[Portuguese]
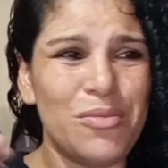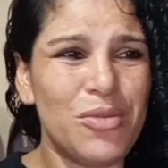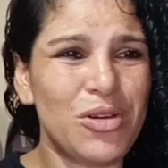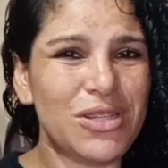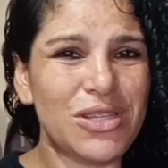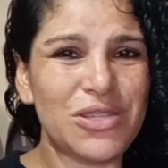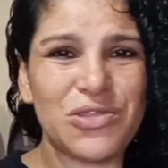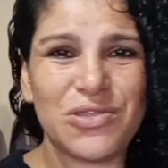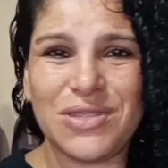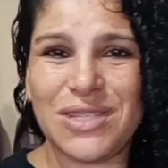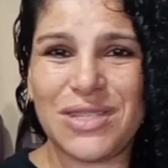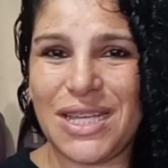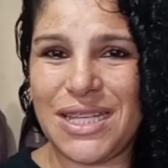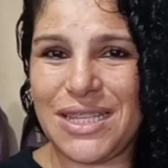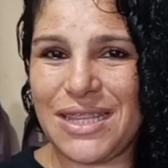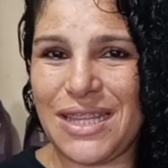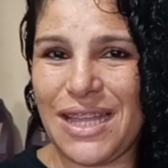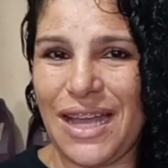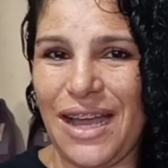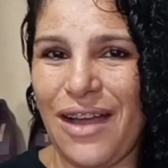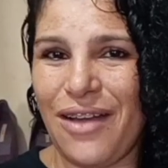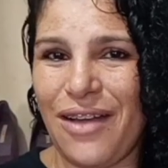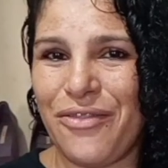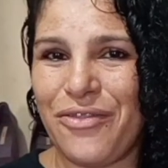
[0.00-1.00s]
na moda
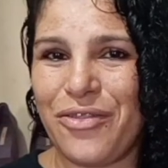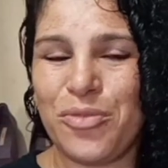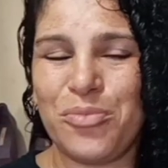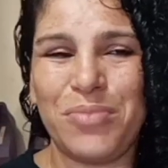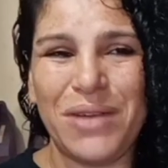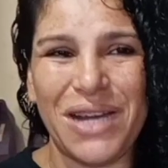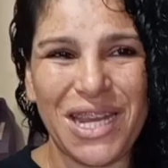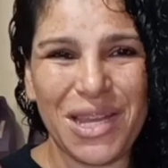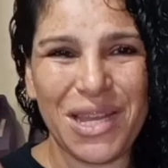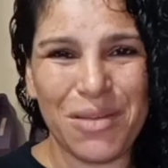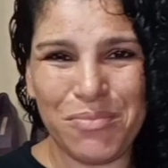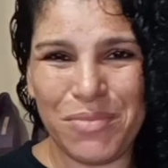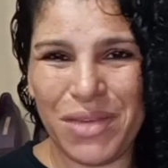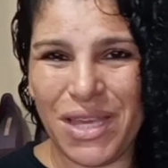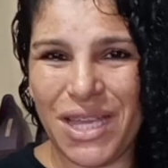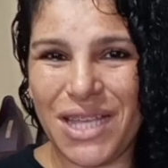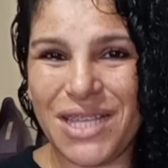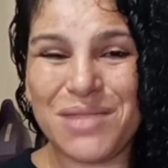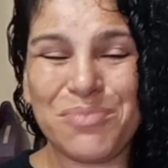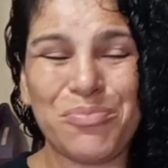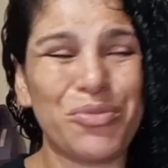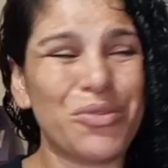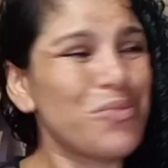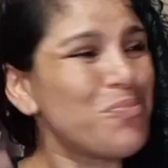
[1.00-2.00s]
sustentável,
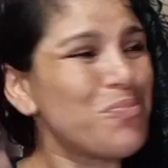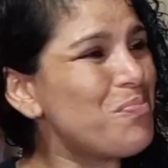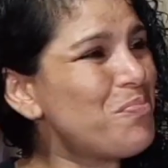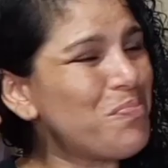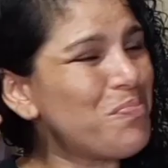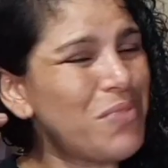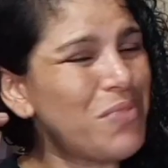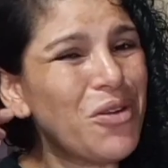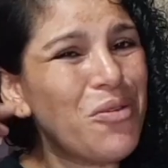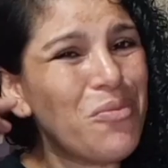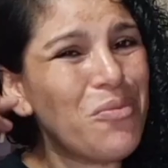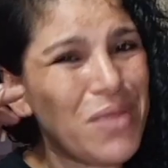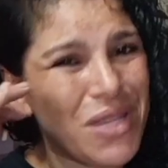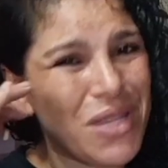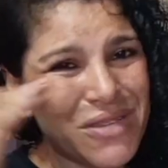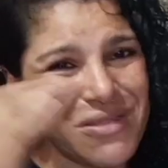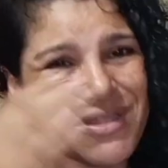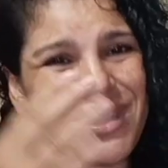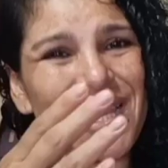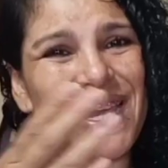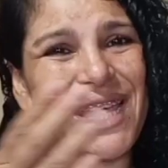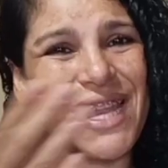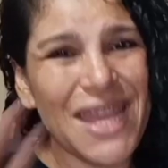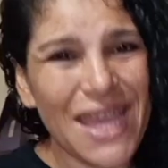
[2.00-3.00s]
parabéns por pelo
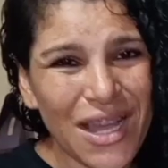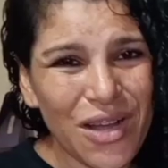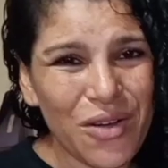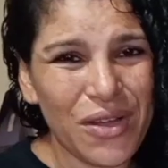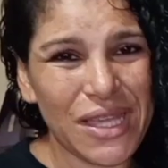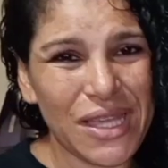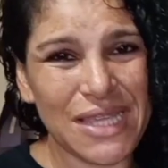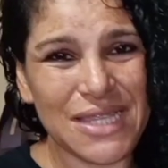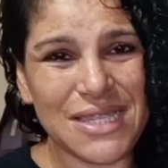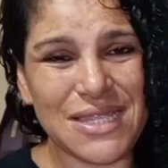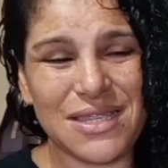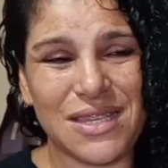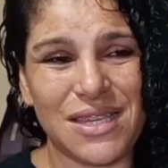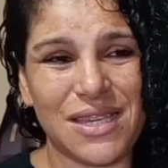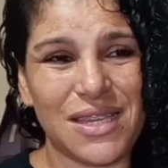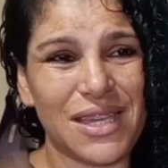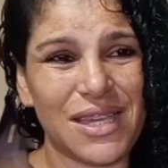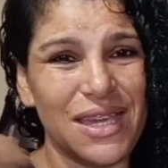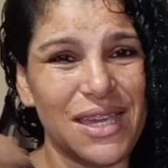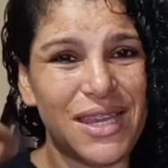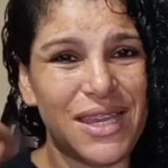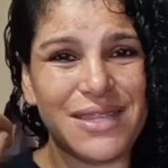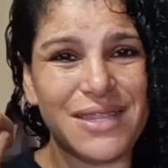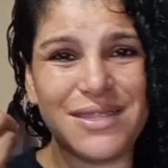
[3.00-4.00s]
menos querer conhecer,
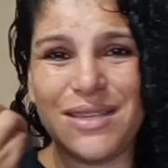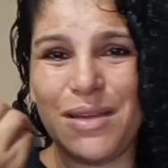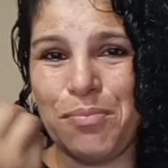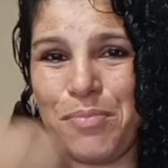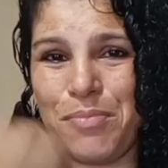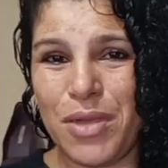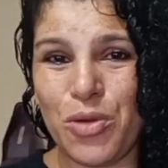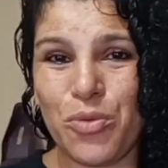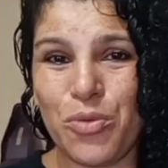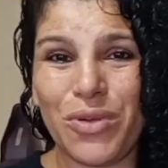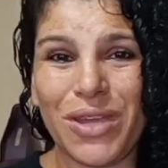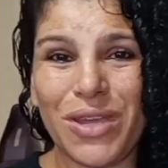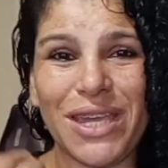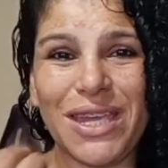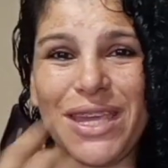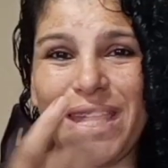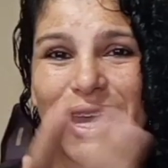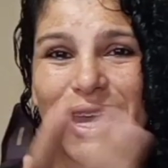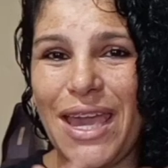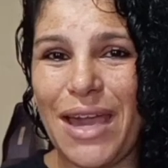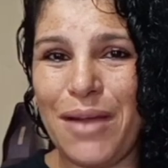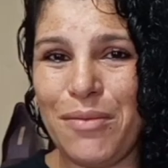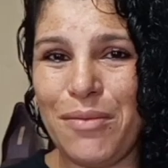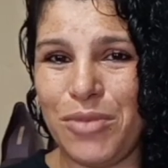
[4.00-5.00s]
querer saber o que,
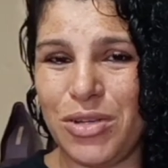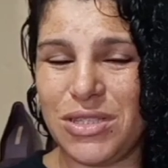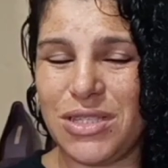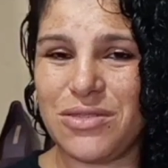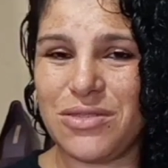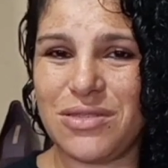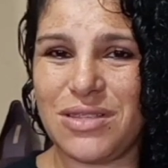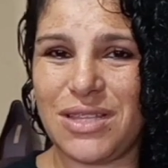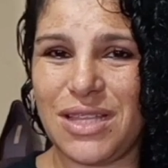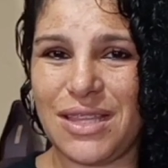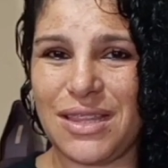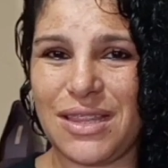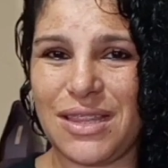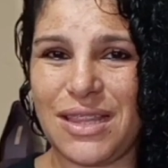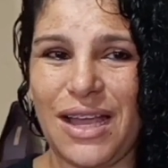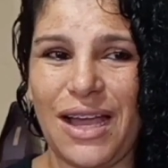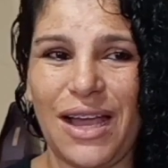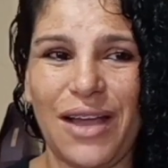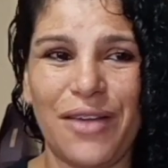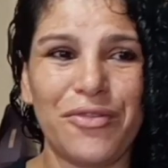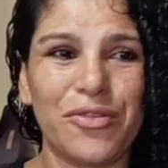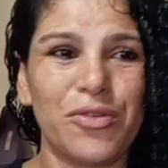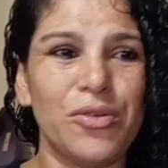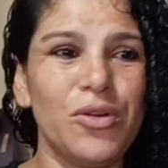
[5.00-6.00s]
que é a moda
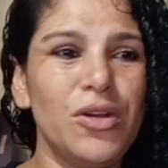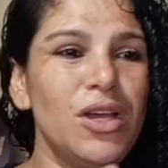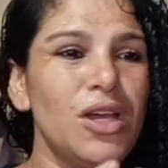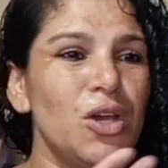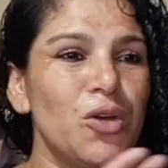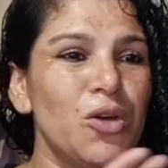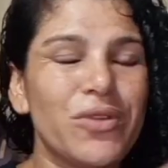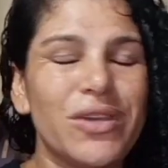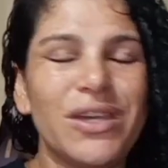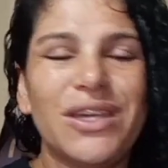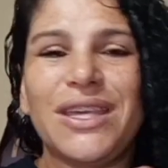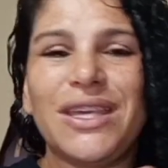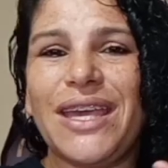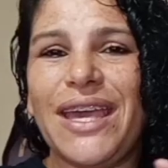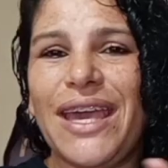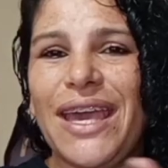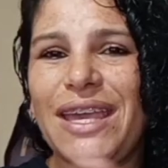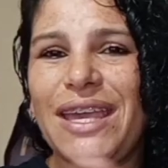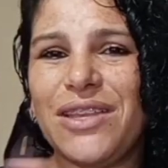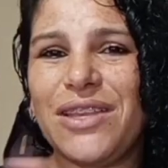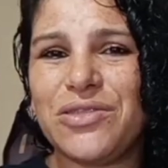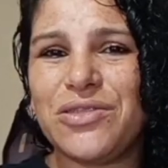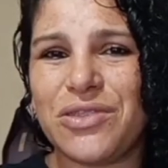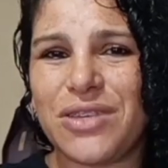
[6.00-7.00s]
sustentável, que, que é
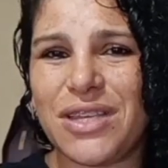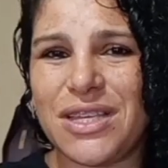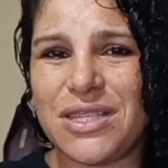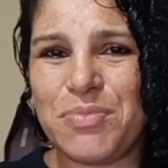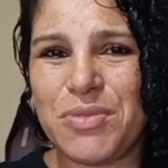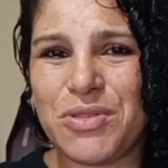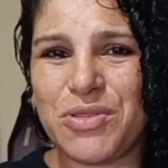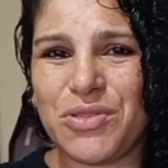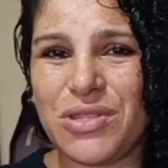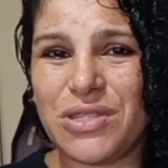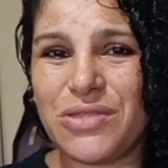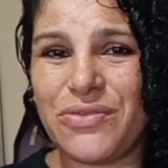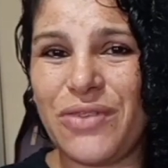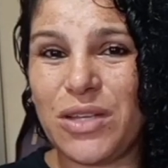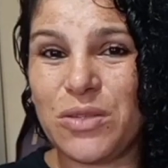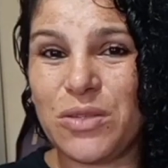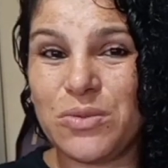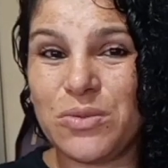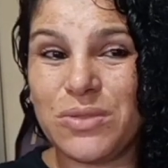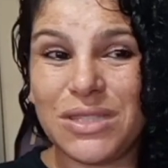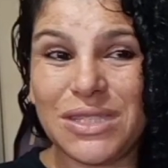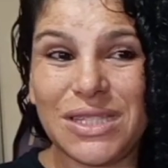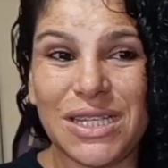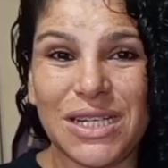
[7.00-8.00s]
isso que as pessoas
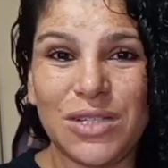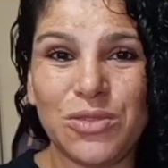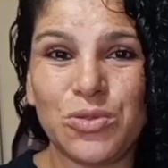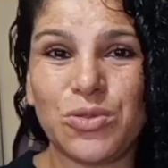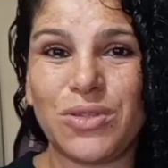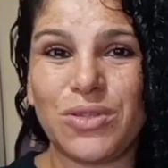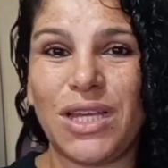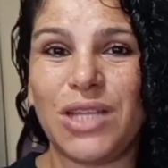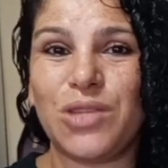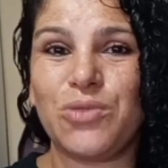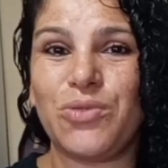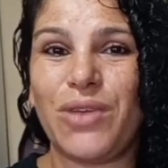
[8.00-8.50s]
falam tanto, né?